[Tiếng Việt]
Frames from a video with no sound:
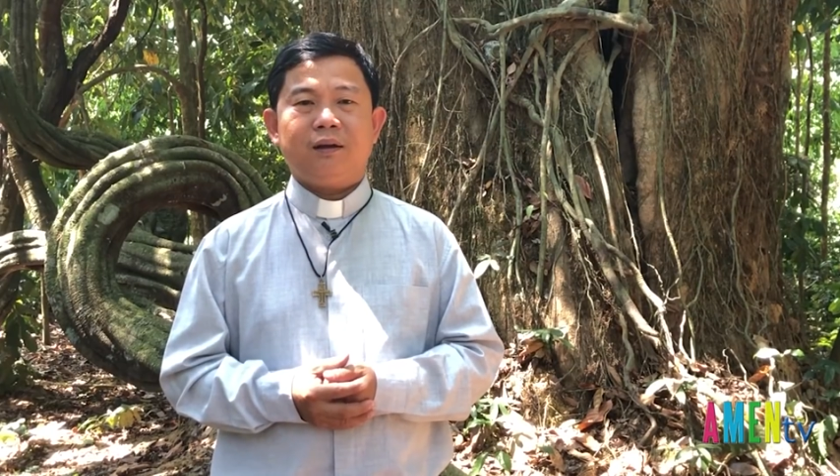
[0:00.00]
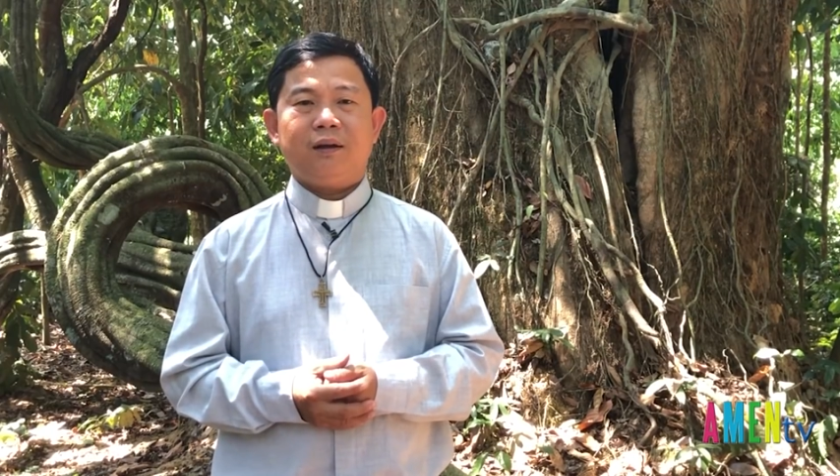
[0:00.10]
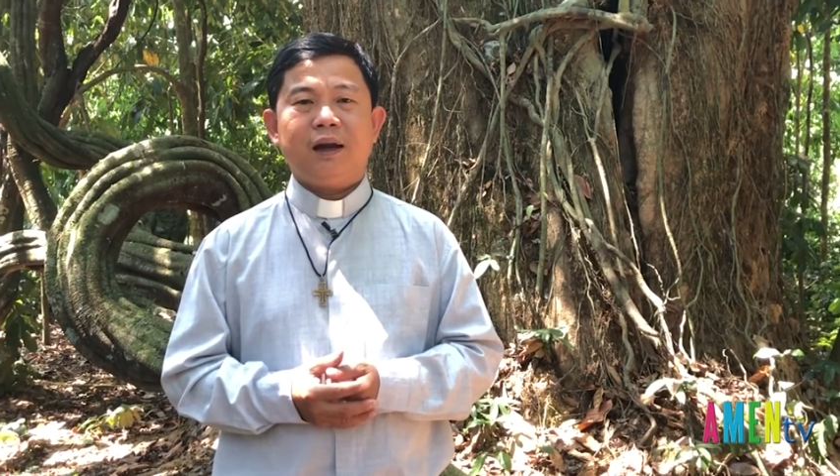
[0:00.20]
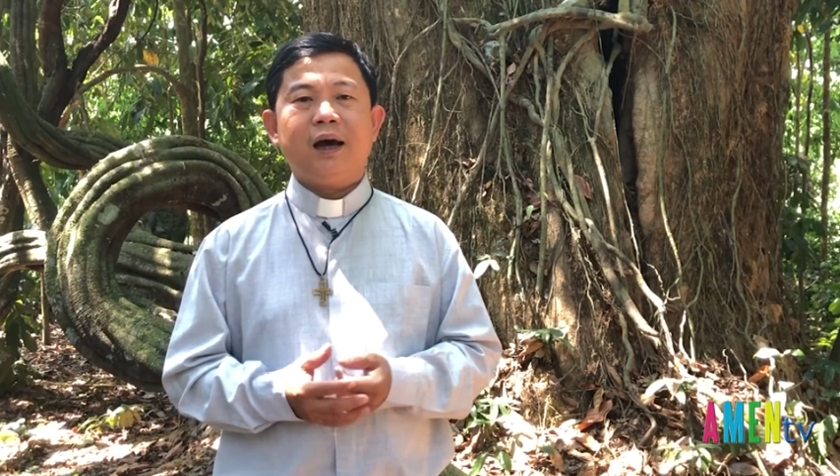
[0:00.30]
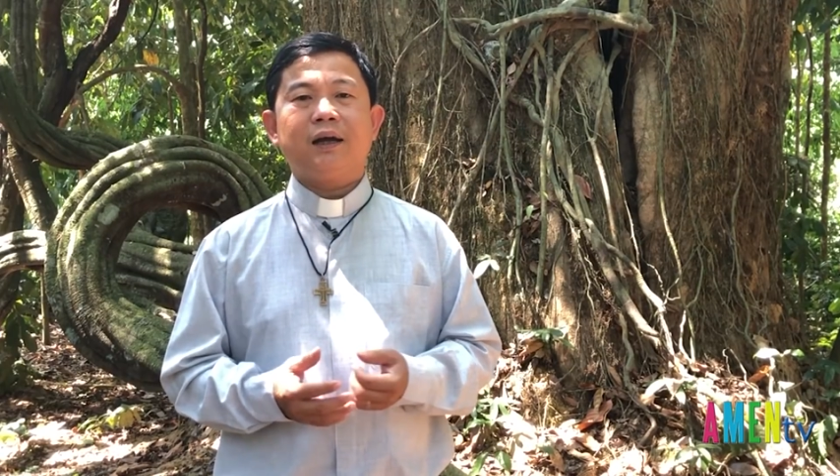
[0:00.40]

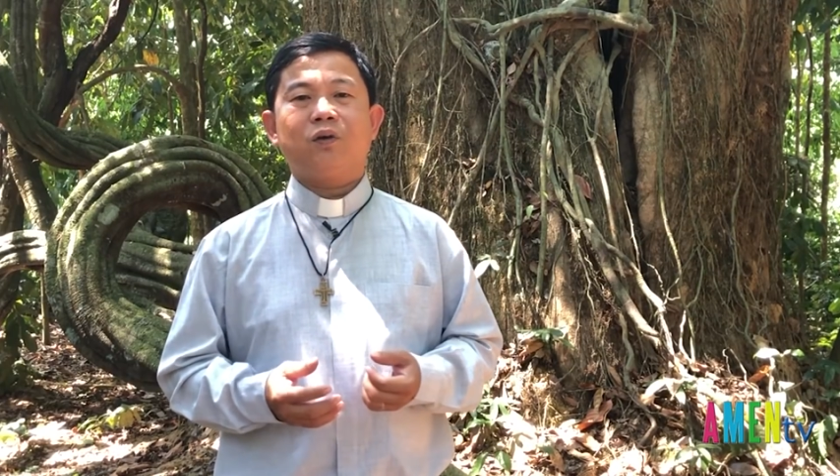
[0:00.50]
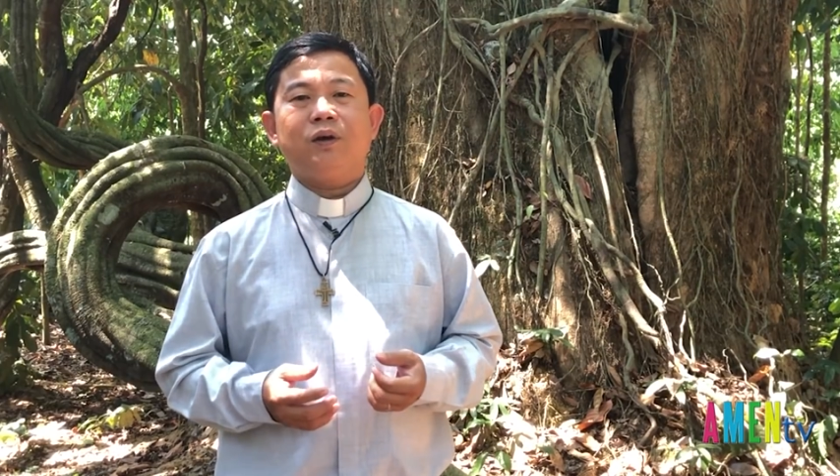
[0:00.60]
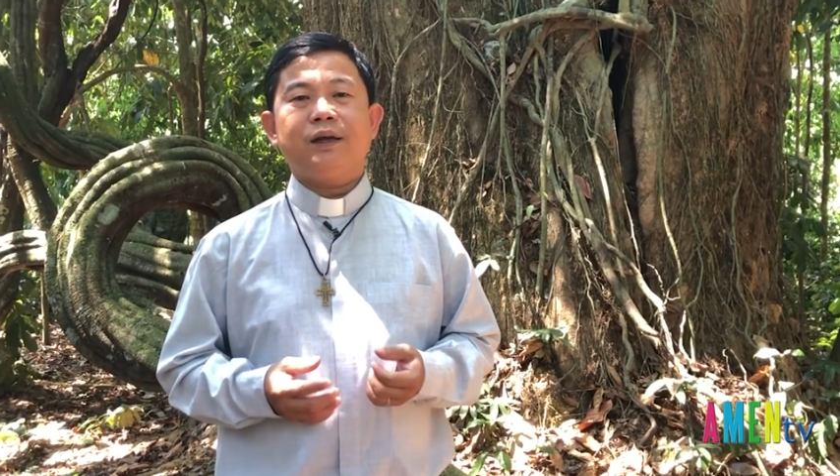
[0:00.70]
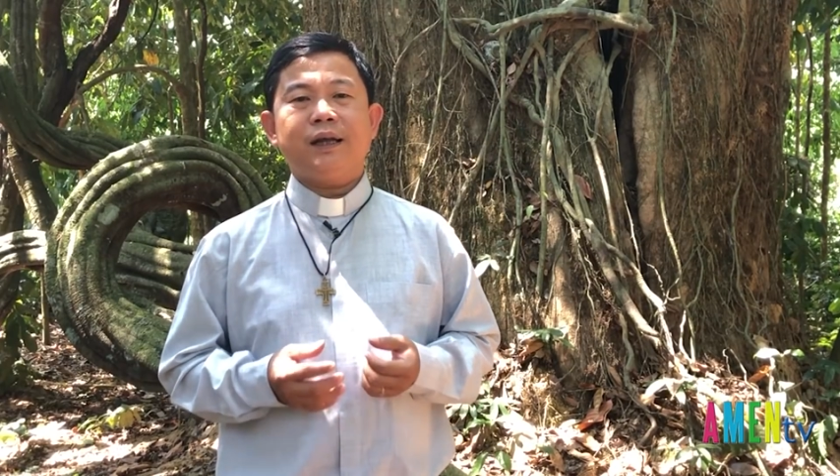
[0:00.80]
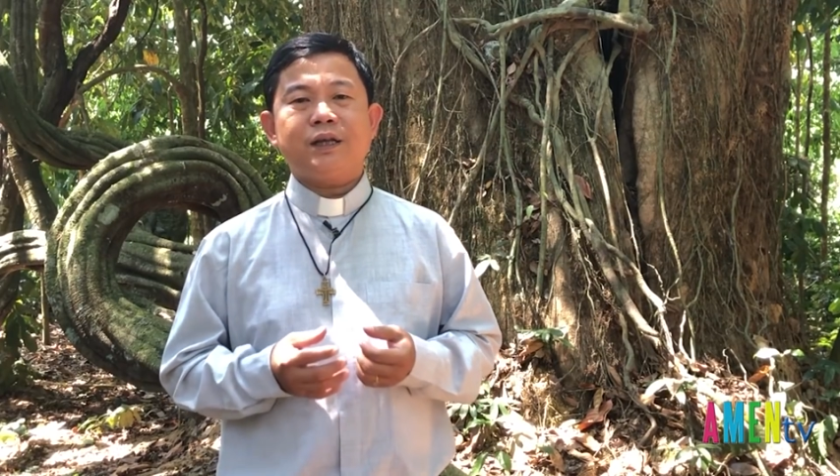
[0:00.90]
Lời của
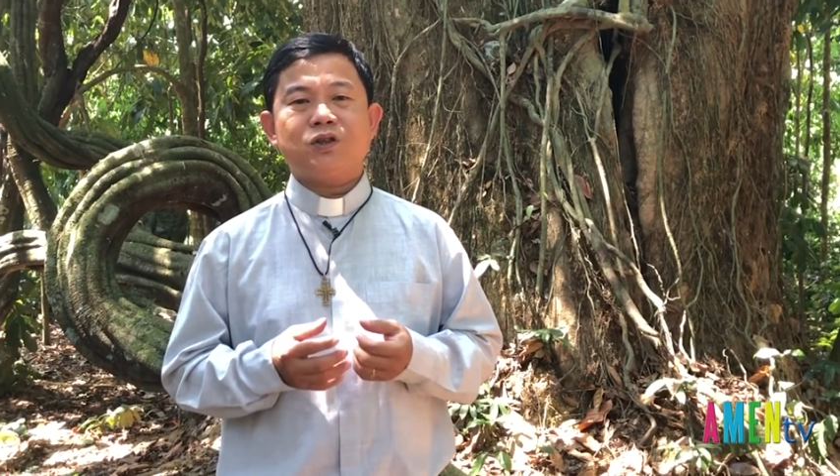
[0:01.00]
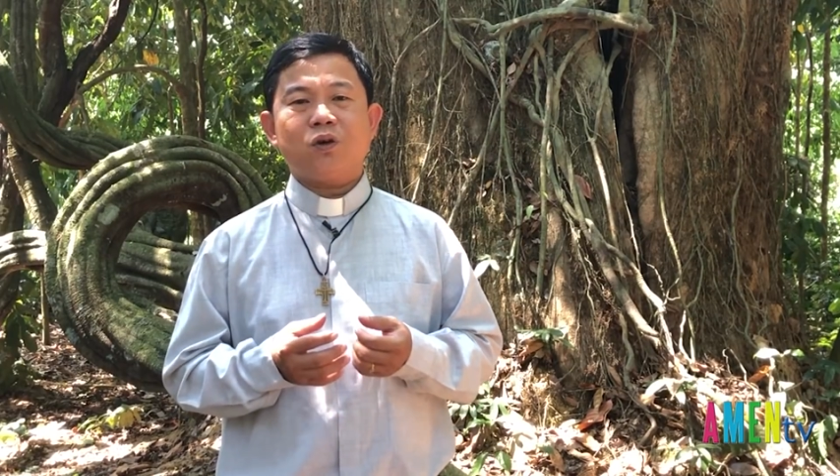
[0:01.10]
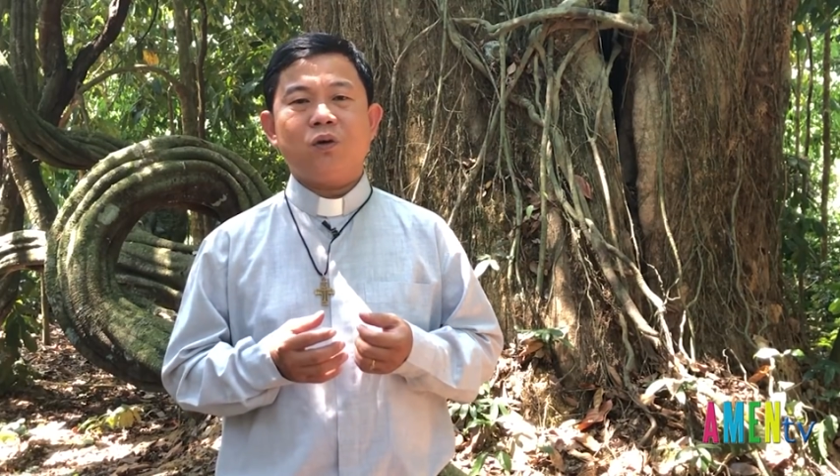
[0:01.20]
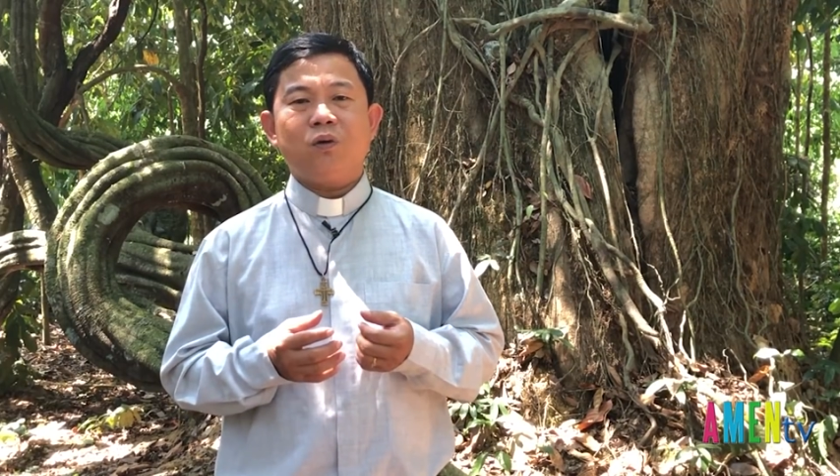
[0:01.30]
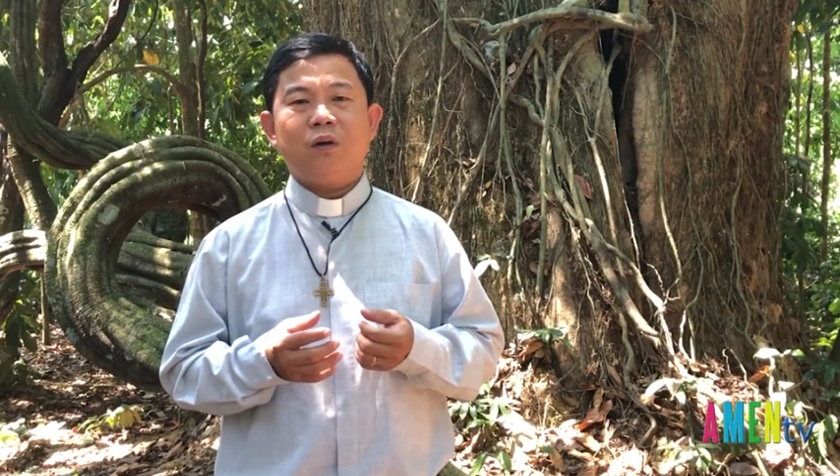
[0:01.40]
Đức
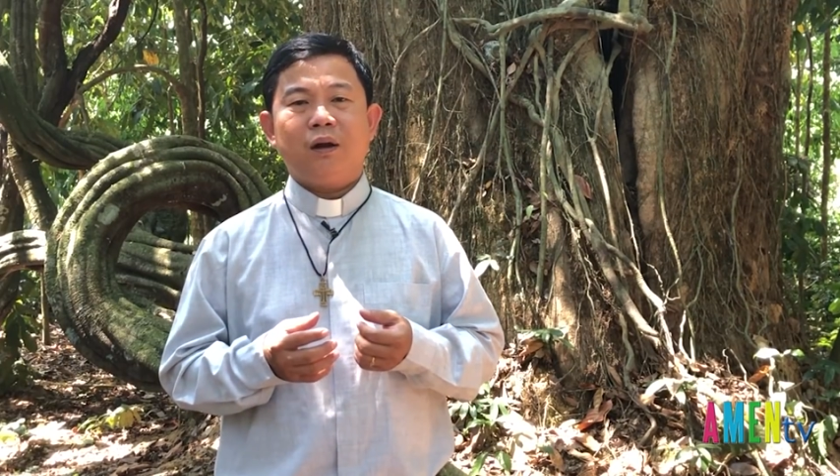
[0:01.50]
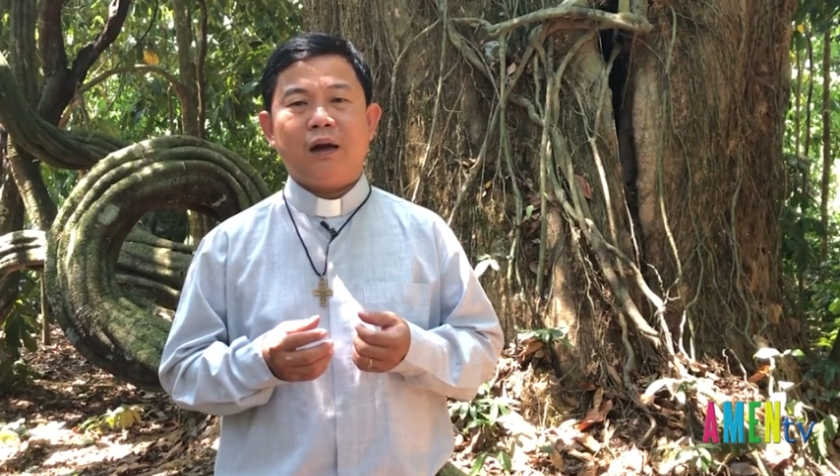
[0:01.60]
Giêsu